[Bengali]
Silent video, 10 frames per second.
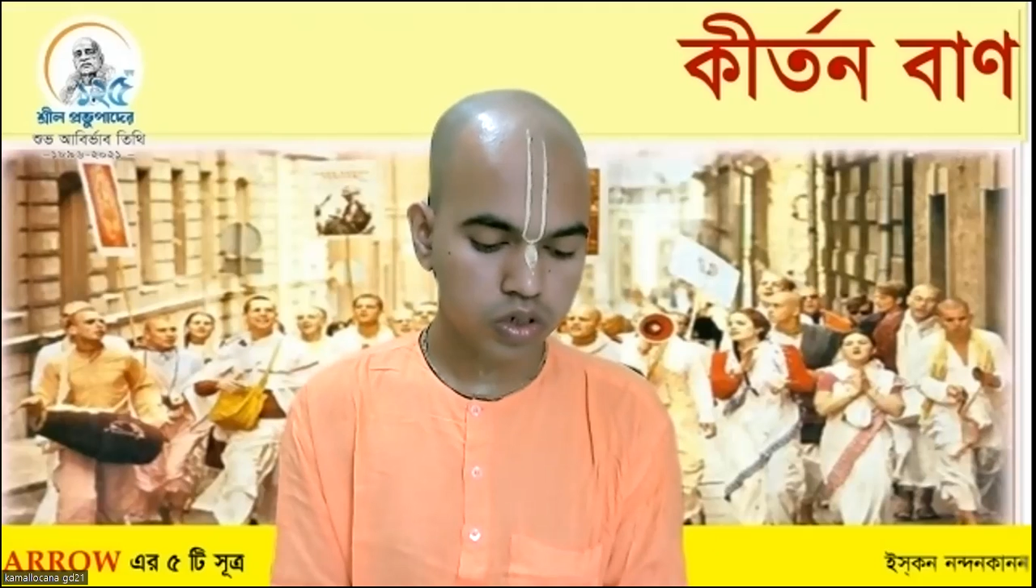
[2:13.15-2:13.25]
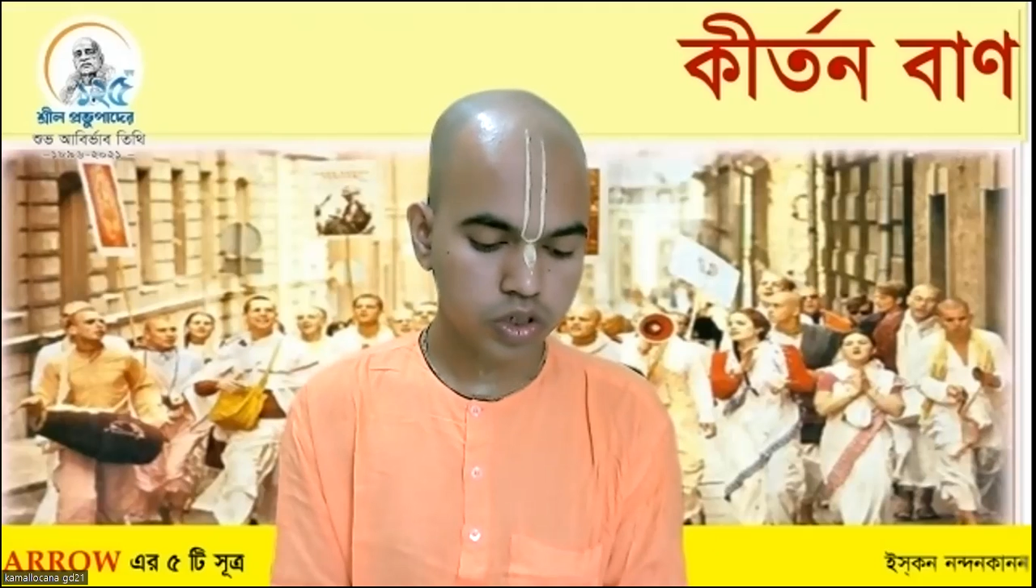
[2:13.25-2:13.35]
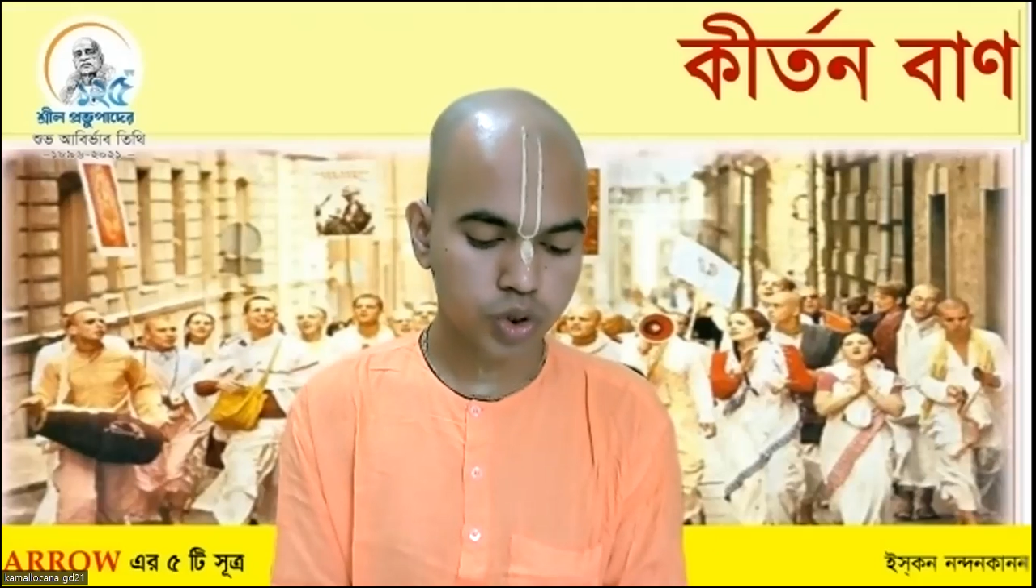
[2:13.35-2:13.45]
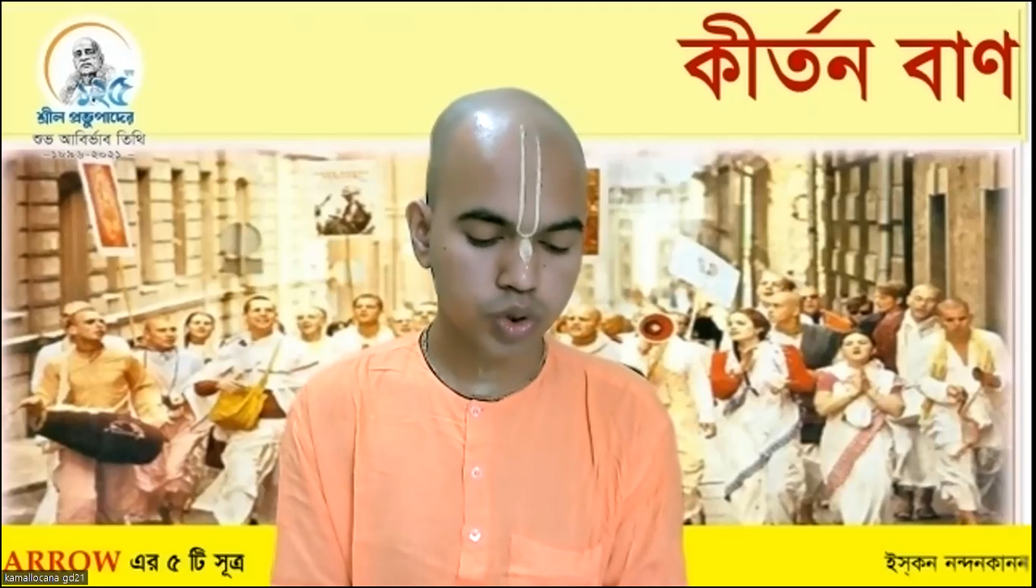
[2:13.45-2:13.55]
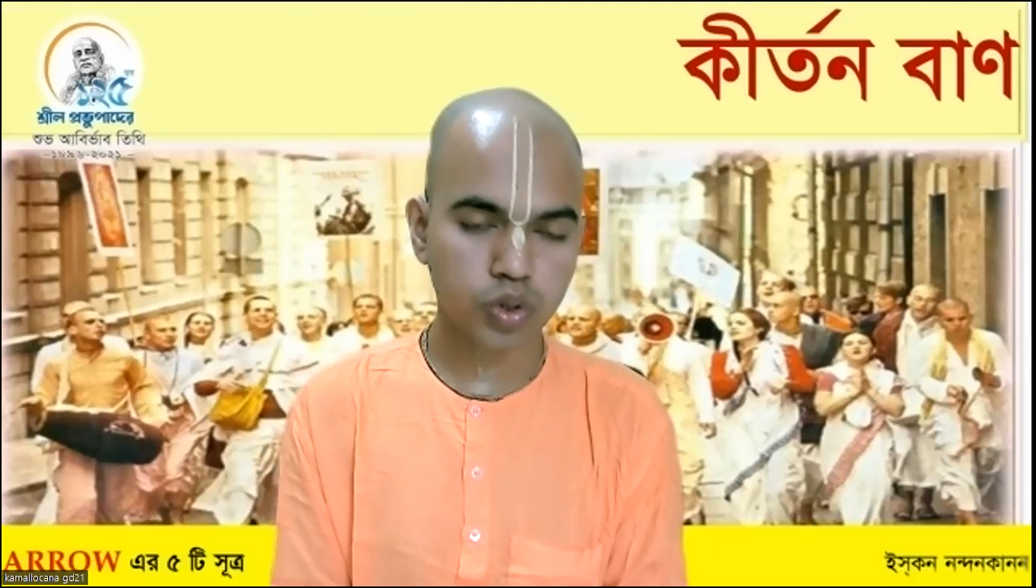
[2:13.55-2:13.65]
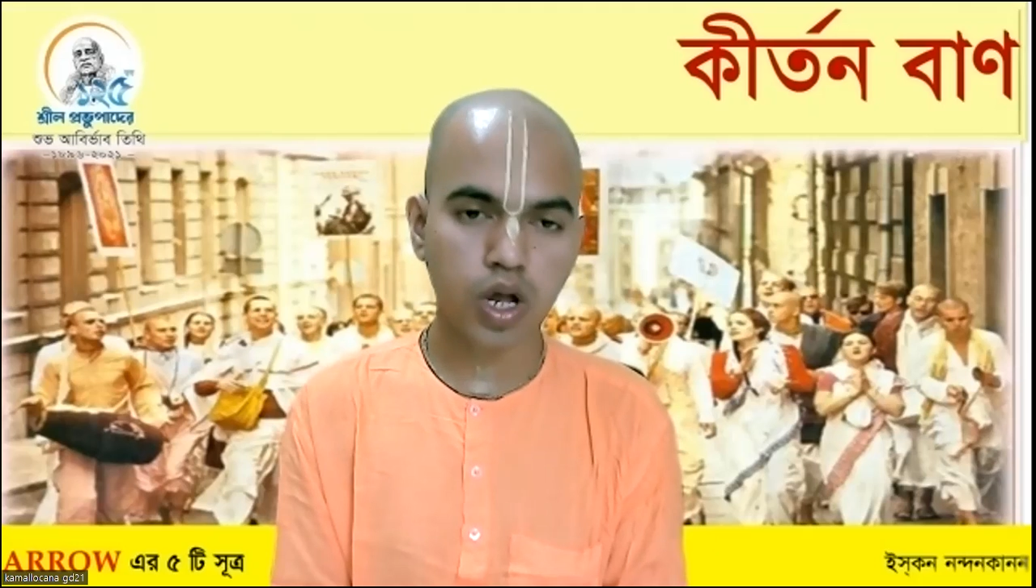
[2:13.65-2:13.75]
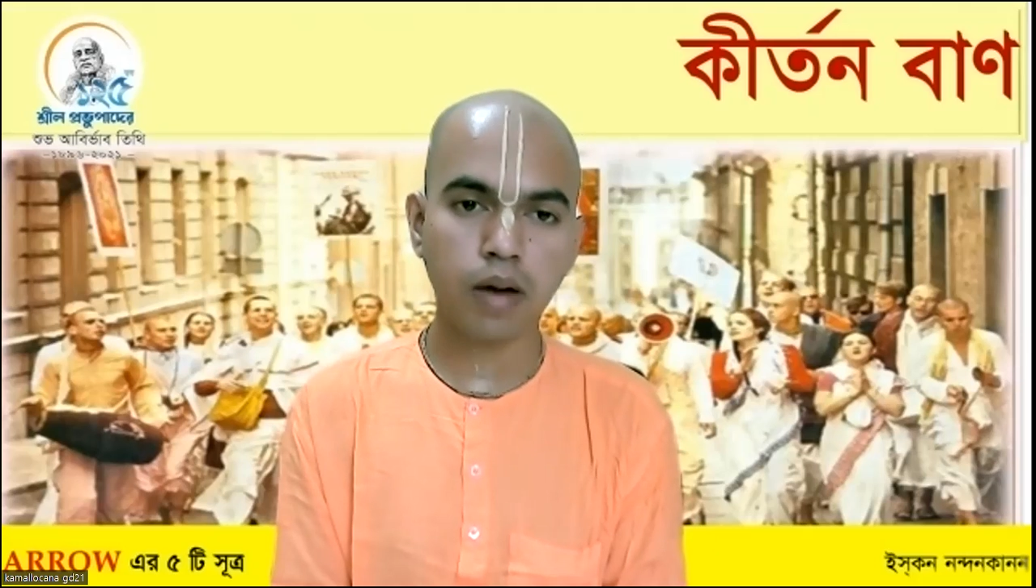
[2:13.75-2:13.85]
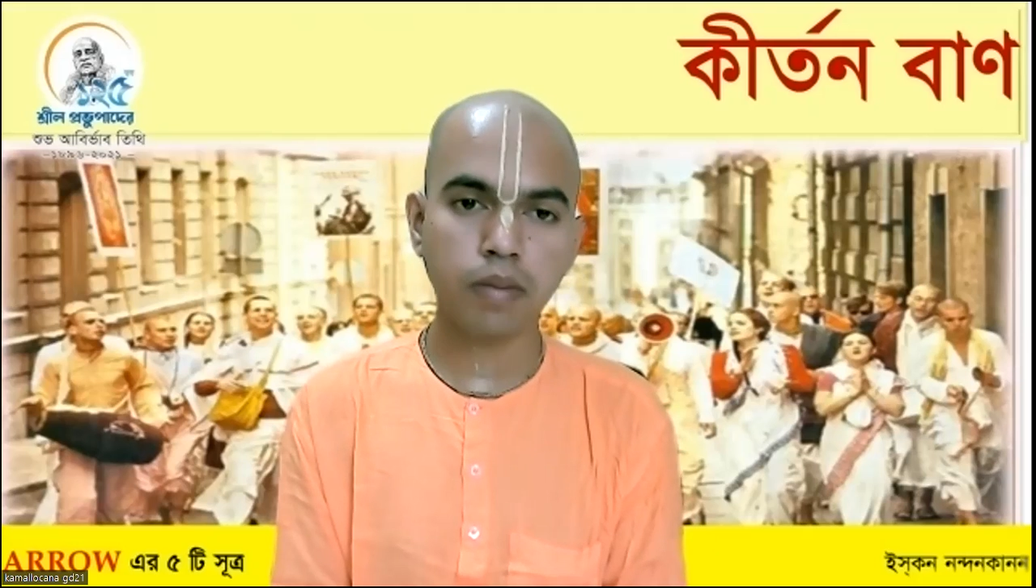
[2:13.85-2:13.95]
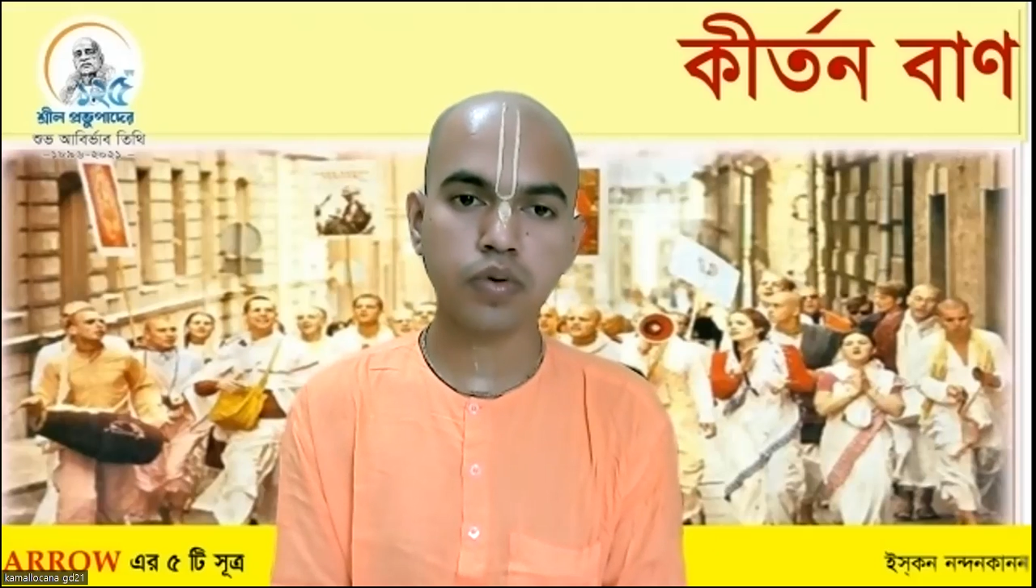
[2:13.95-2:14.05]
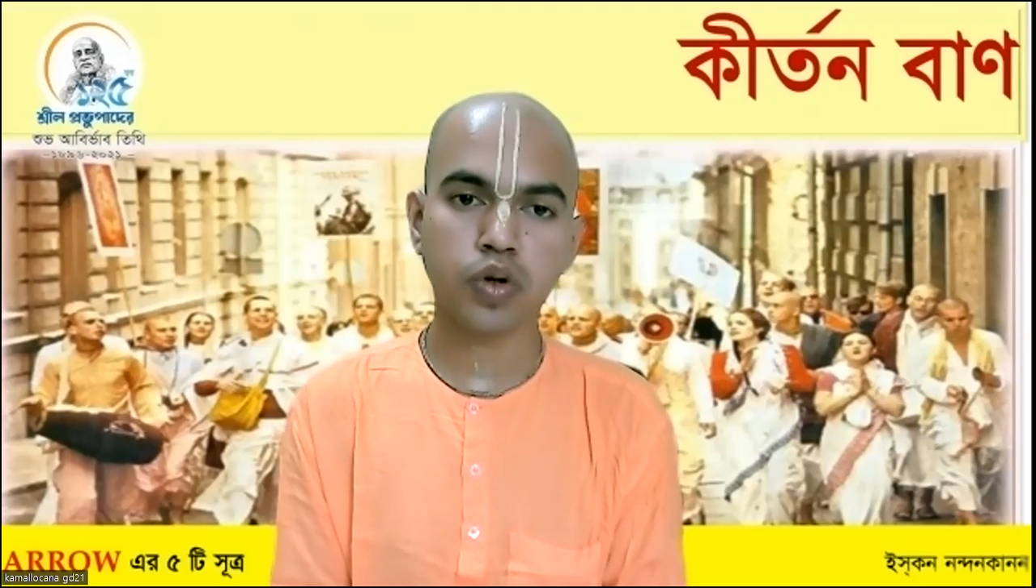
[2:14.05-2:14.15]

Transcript: কৃষ্ণ নাম